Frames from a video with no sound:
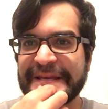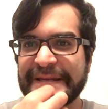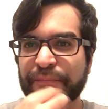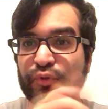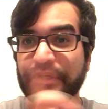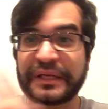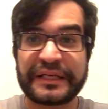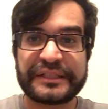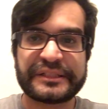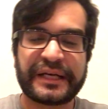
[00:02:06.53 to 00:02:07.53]
era muito
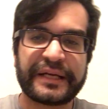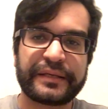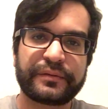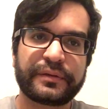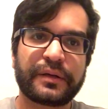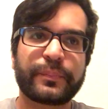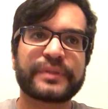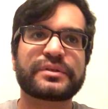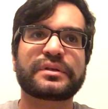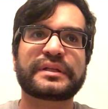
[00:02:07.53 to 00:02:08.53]
grande. Aí o
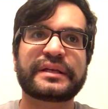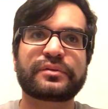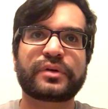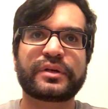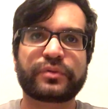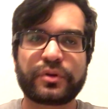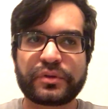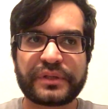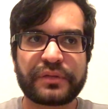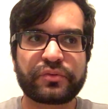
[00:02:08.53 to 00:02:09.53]
pessoal da Tectoy entrou em
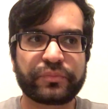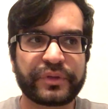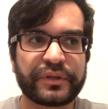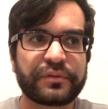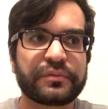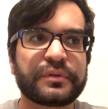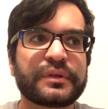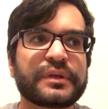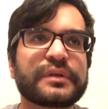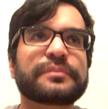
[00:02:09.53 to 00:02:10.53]
contato comigo,
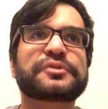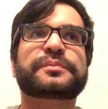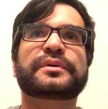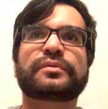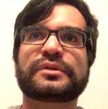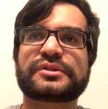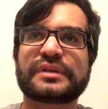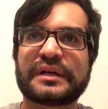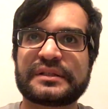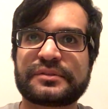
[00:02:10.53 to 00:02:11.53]
explicou
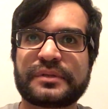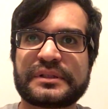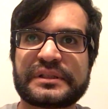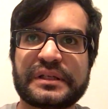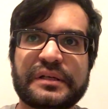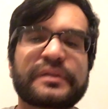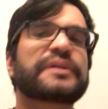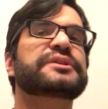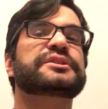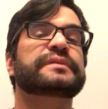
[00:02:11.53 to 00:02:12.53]
a situação que
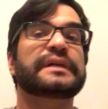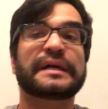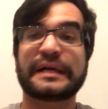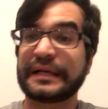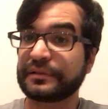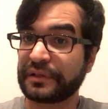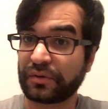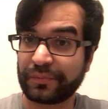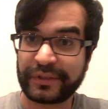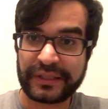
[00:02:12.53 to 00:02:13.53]
eles tinham errado na
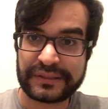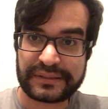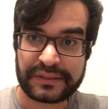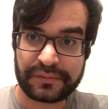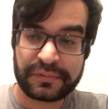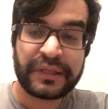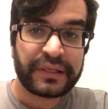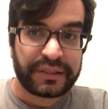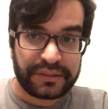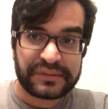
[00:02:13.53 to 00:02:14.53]
comunicação.
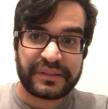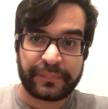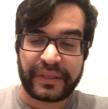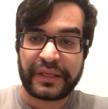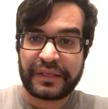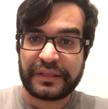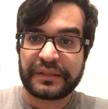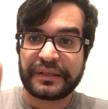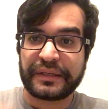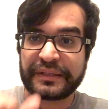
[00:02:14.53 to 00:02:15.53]
Isso é bem,
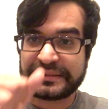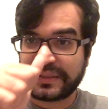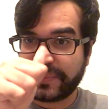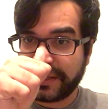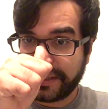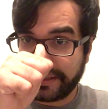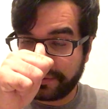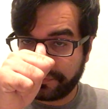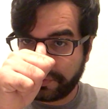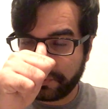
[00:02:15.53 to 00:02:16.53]
isso é bem raro
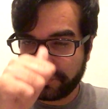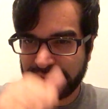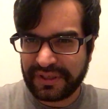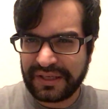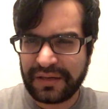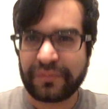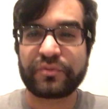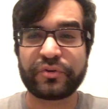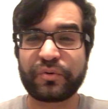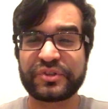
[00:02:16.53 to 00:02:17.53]
e foi muito legal.
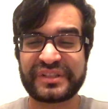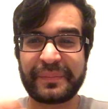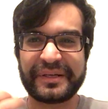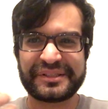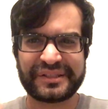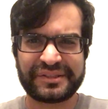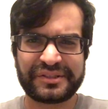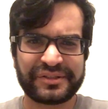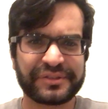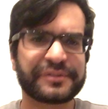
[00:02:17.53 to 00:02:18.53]
Eu, eu gostei bastante
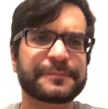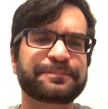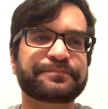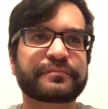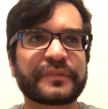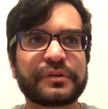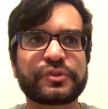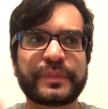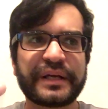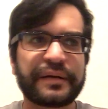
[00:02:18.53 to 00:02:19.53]
disso. Então
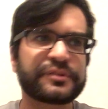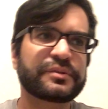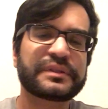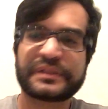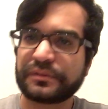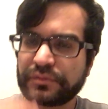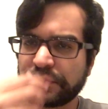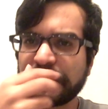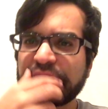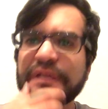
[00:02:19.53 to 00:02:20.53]
explicaram a situação
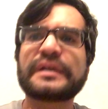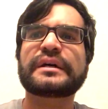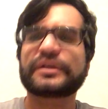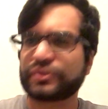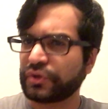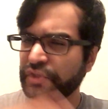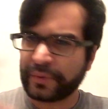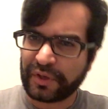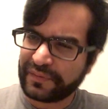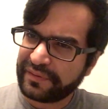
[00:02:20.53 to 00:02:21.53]
toda, escolhi
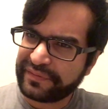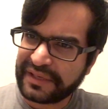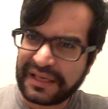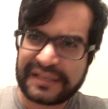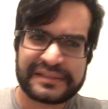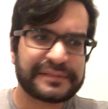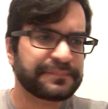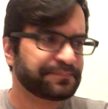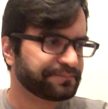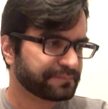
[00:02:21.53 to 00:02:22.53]
uma nova frase
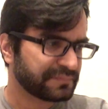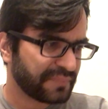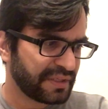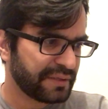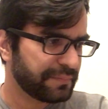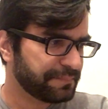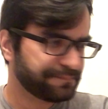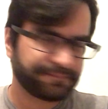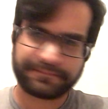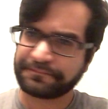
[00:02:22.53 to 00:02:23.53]
e
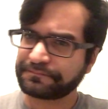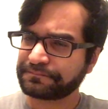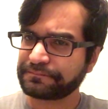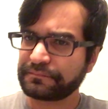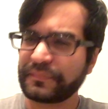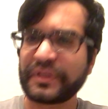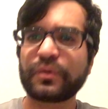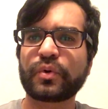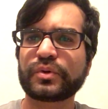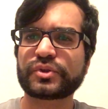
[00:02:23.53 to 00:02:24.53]

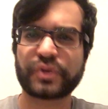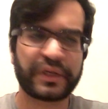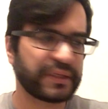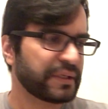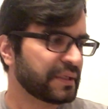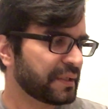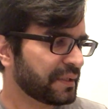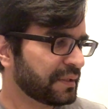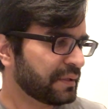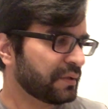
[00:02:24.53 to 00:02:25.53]
pro console
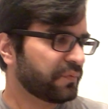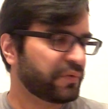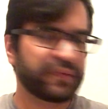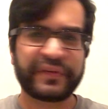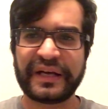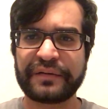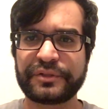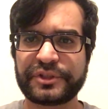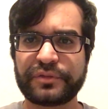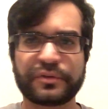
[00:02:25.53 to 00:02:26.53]
foi enviado e
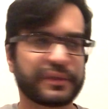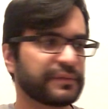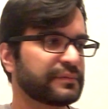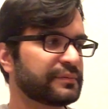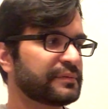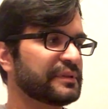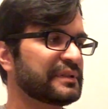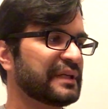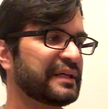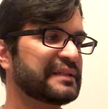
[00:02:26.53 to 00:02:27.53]
chegou. E
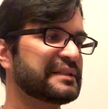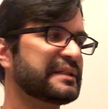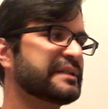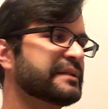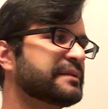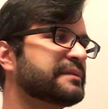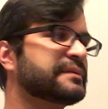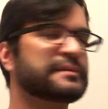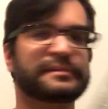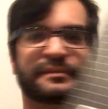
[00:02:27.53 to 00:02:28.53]
tá isso aqui.
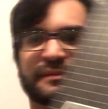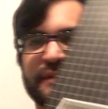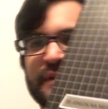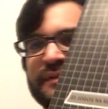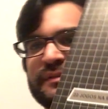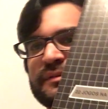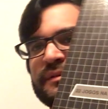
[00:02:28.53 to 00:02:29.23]
Né?